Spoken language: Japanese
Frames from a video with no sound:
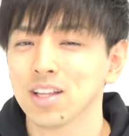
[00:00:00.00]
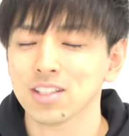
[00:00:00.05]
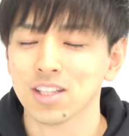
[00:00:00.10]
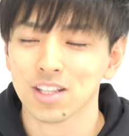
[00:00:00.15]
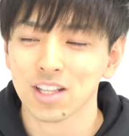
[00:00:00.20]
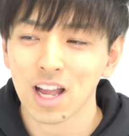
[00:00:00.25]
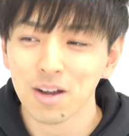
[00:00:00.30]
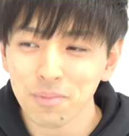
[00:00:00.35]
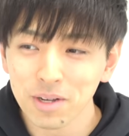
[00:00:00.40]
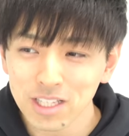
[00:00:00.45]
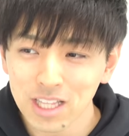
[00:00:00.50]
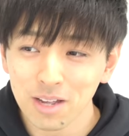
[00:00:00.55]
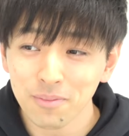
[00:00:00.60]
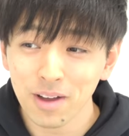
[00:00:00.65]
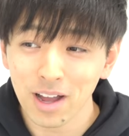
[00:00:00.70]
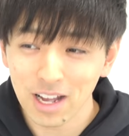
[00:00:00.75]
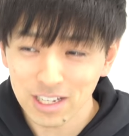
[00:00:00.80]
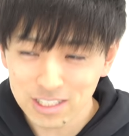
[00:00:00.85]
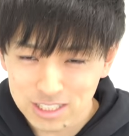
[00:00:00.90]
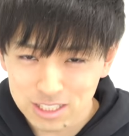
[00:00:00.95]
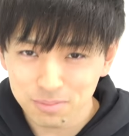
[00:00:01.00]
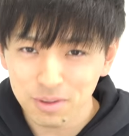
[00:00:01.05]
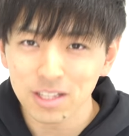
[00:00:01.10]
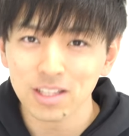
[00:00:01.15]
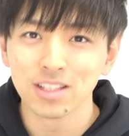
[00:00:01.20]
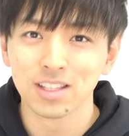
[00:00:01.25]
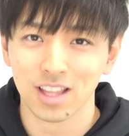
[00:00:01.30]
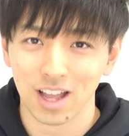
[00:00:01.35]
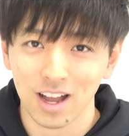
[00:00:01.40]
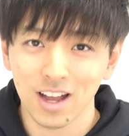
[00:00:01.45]
だってたまたま集
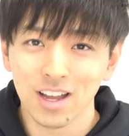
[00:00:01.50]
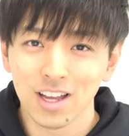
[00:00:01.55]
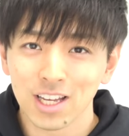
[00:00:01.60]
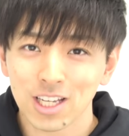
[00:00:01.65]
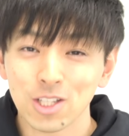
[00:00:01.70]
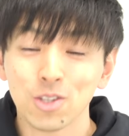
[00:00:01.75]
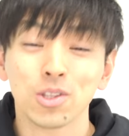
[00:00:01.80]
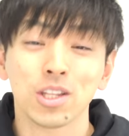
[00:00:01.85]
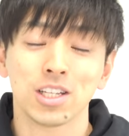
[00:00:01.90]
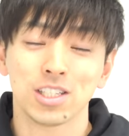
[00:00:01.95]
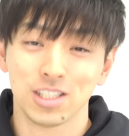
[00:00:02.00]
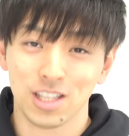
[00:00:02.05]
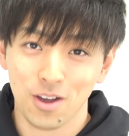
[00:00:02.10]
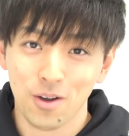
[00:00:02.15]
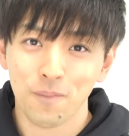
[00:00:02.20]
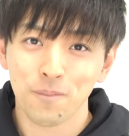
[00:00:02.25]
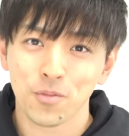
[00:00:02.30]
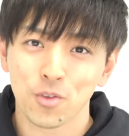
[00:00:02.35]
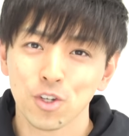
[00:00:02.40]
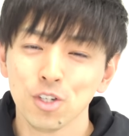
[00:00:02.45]
まった人たちだよ。